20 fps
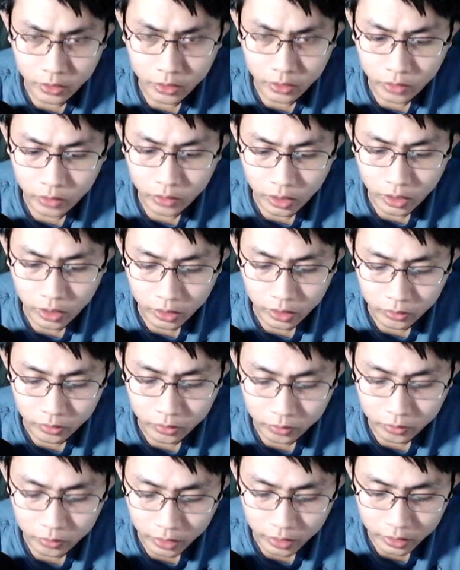yun na lang ano
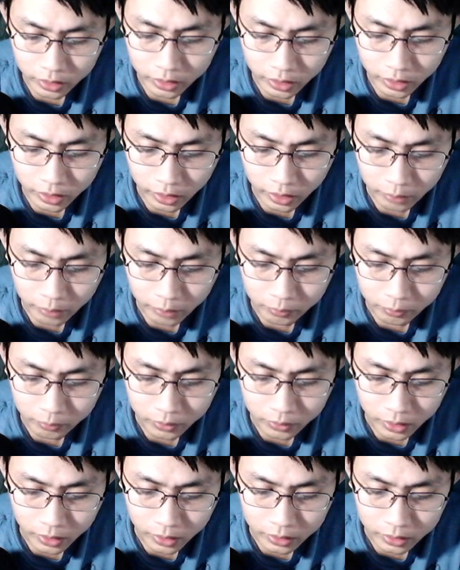yan i-crop po
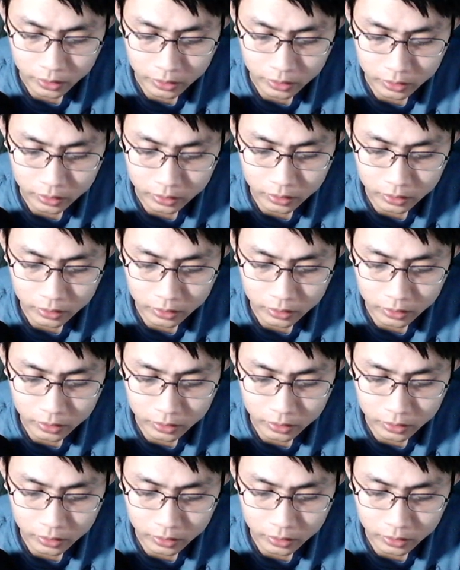natin